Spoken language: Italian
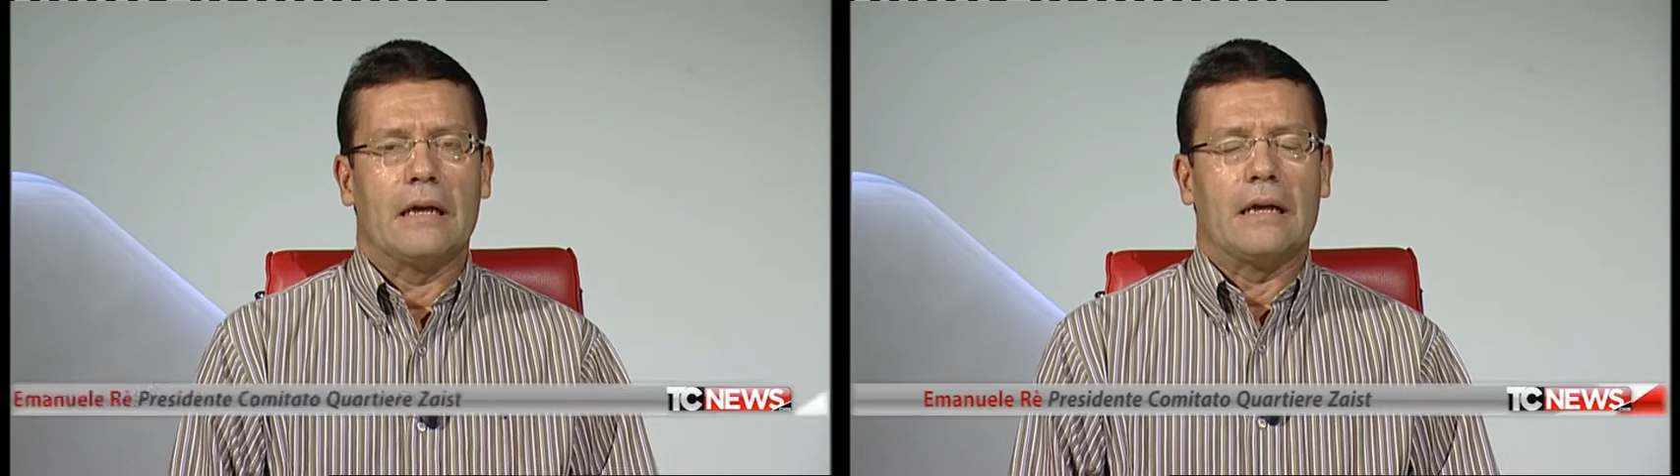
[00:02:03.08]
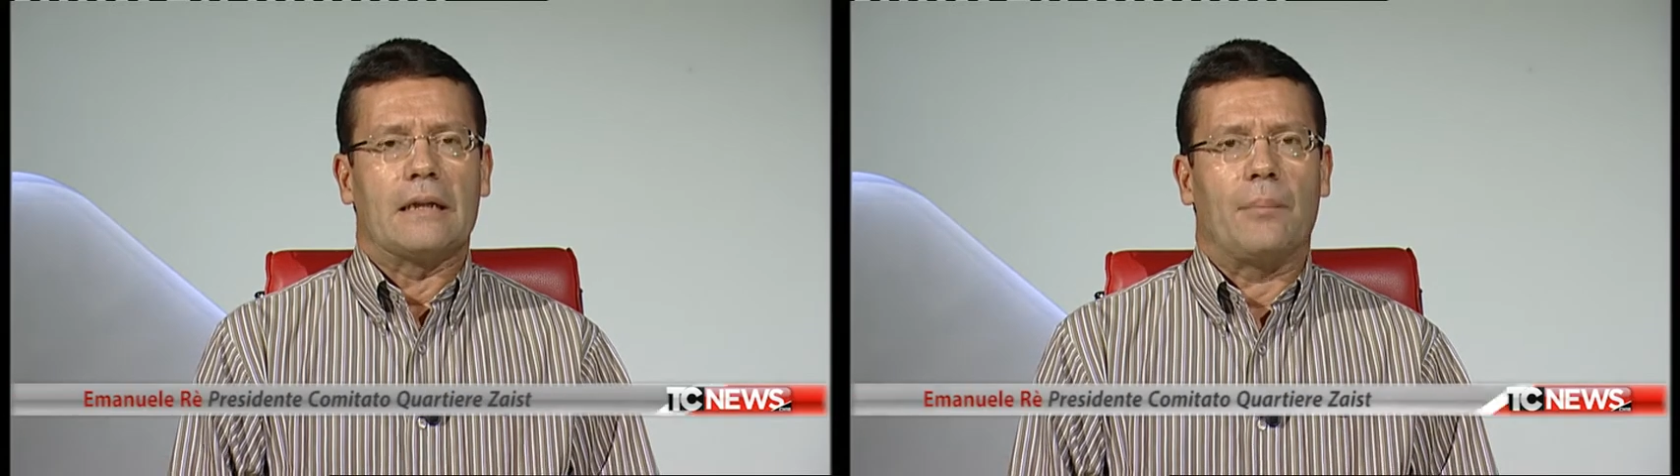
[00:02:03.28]

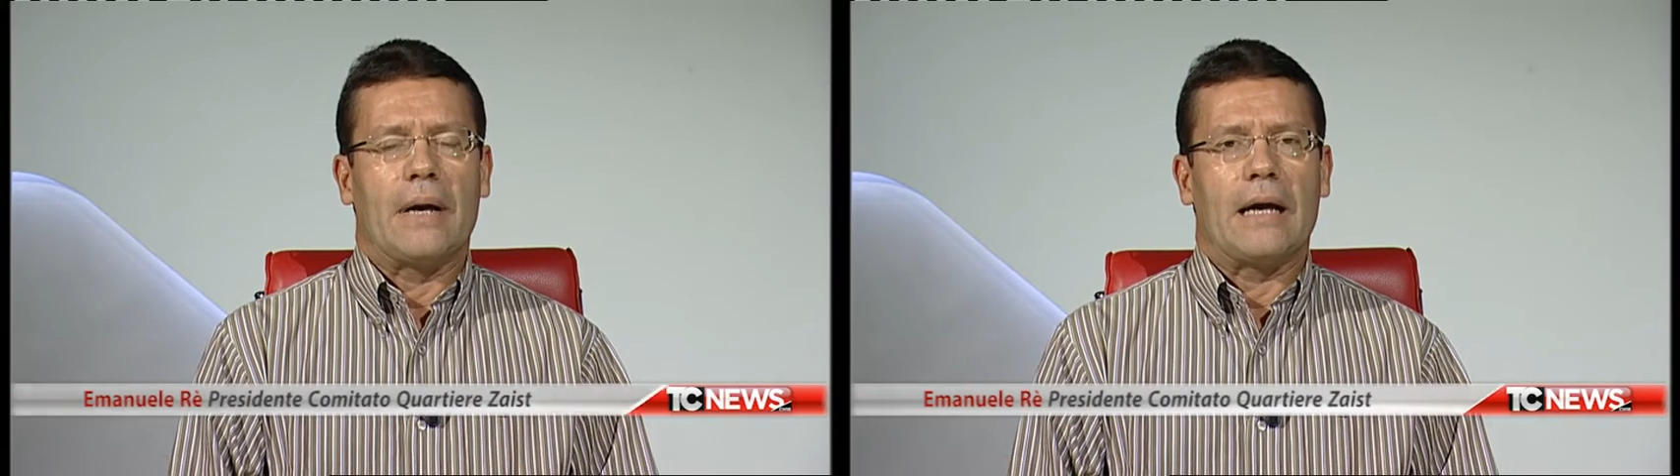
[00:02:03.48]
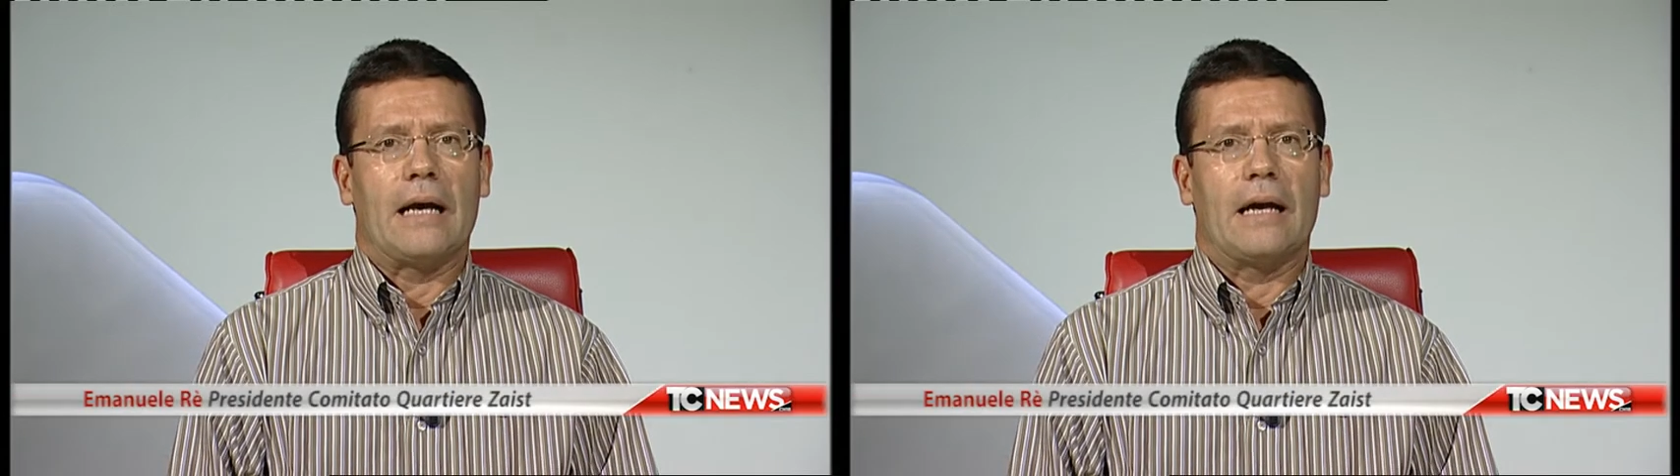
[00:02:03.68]
da
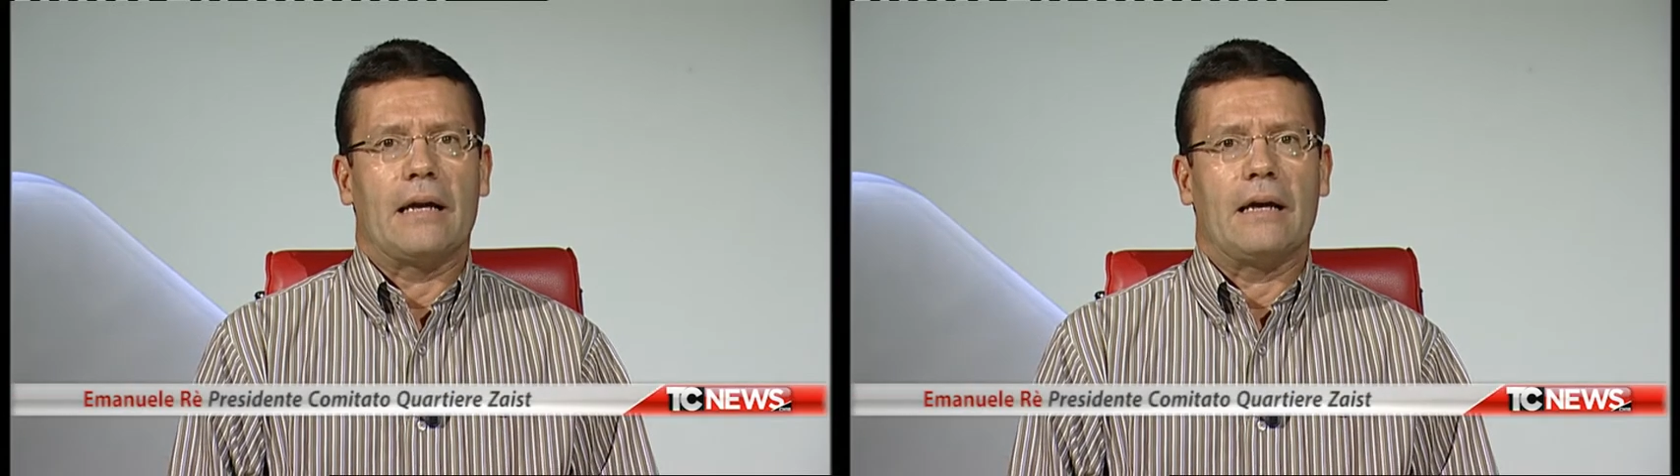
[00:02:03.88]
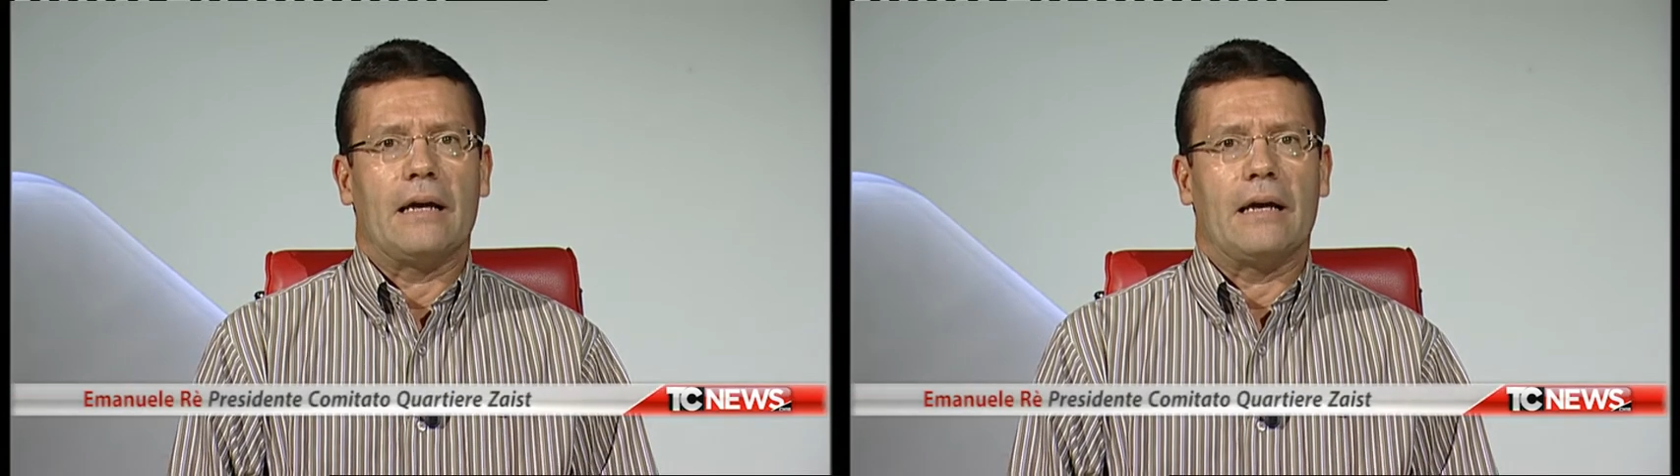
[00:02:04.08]

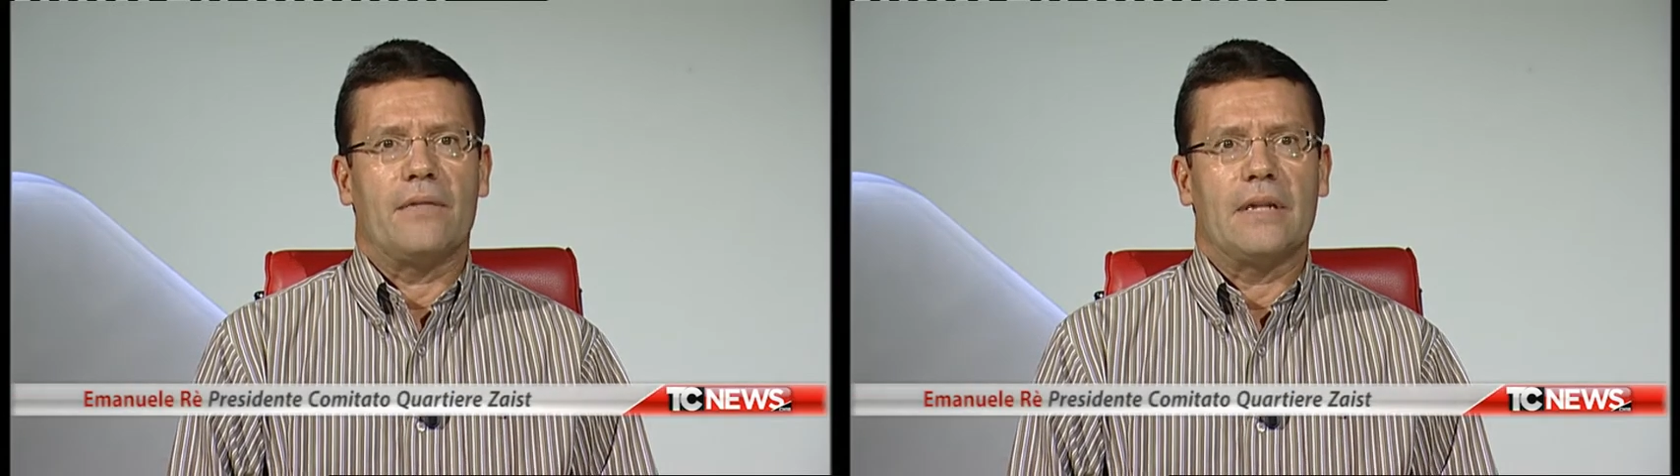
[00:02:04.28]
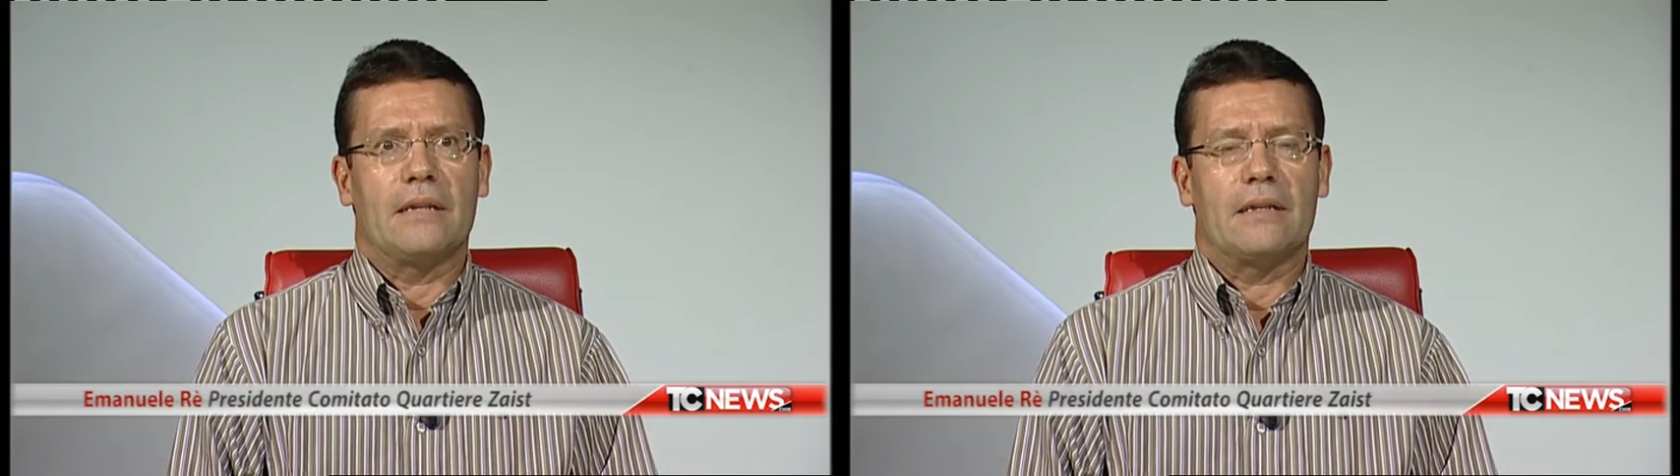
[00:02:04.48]
pagare e
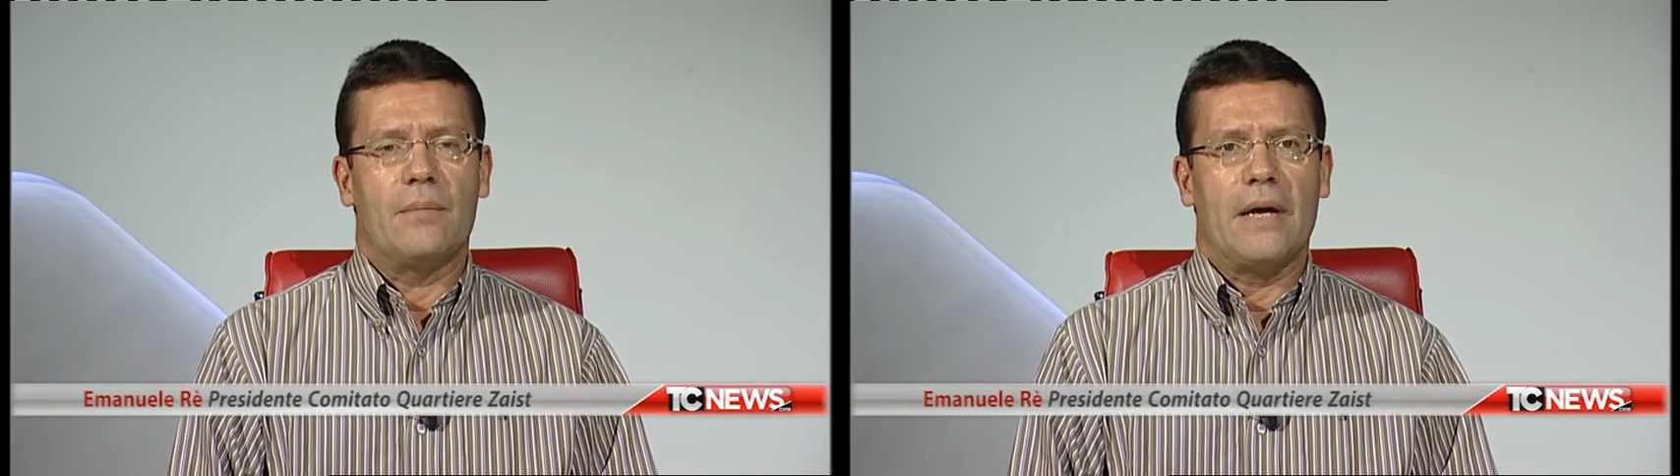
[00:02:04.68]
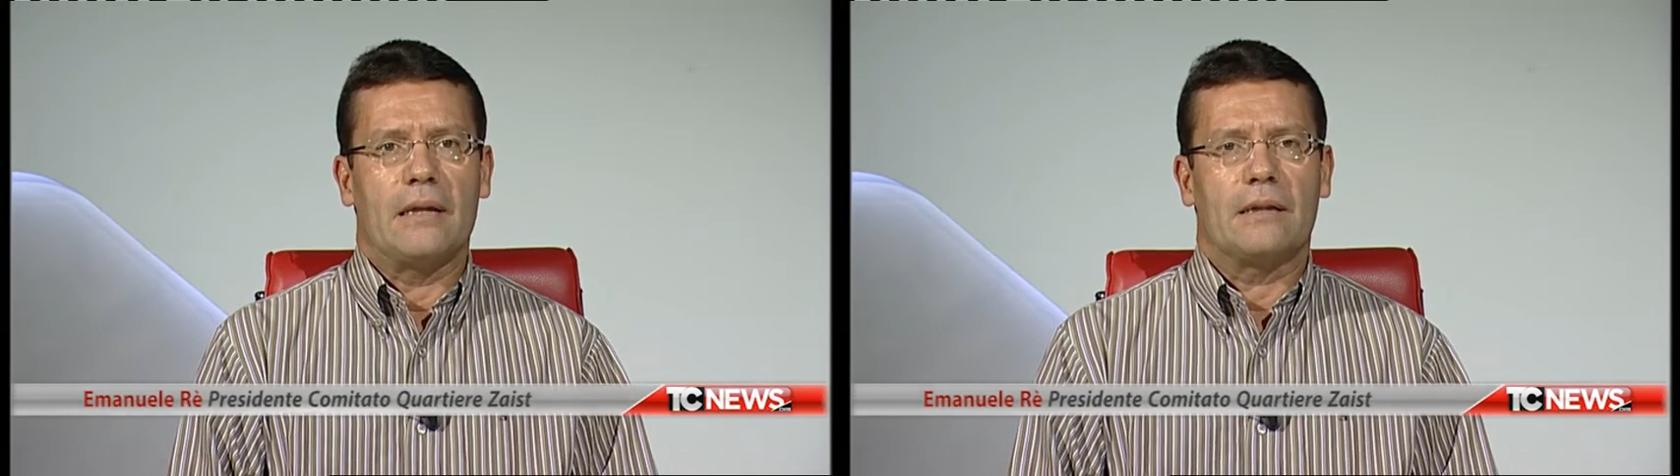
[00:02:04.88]

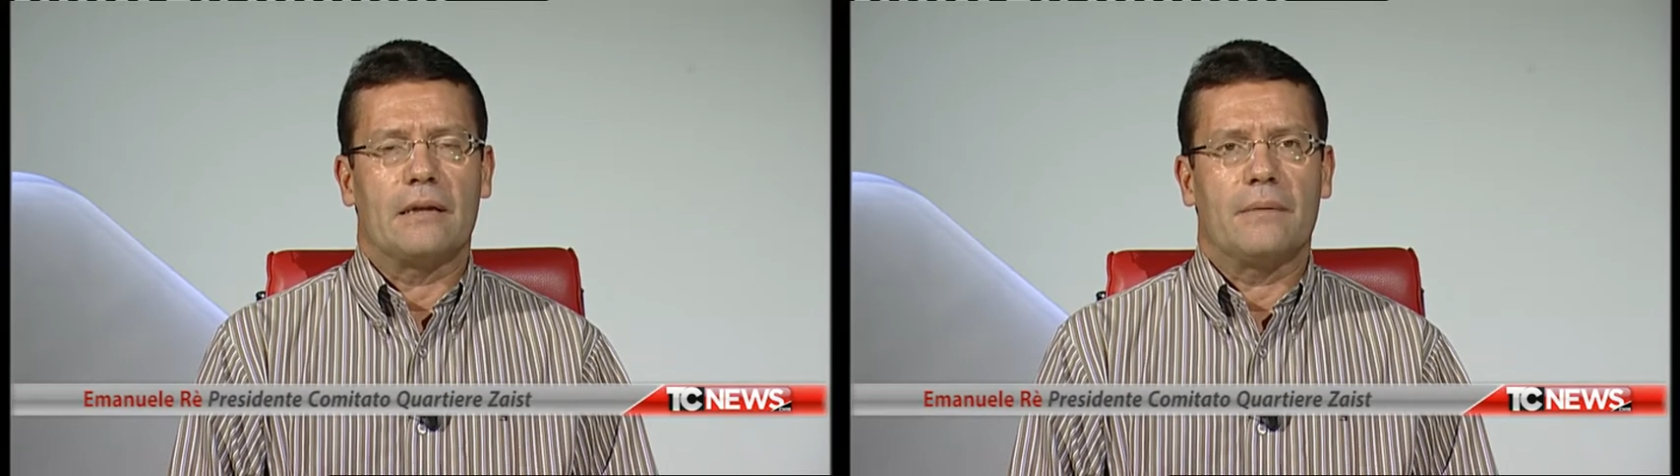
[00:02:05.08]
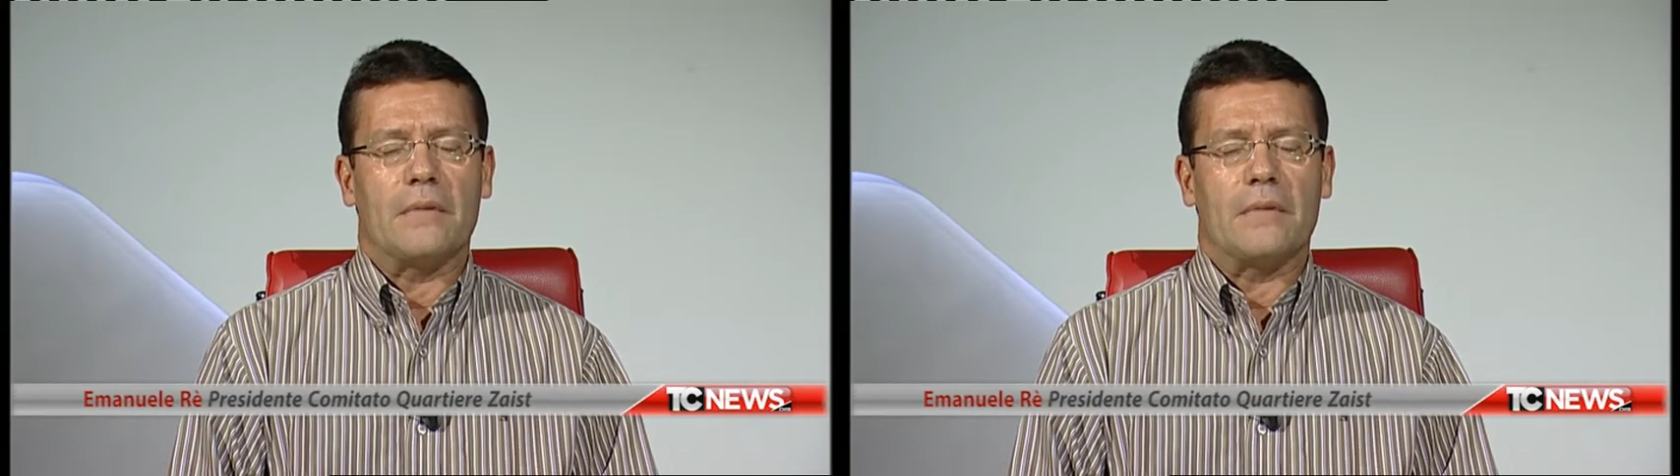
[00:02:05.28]
evidentemente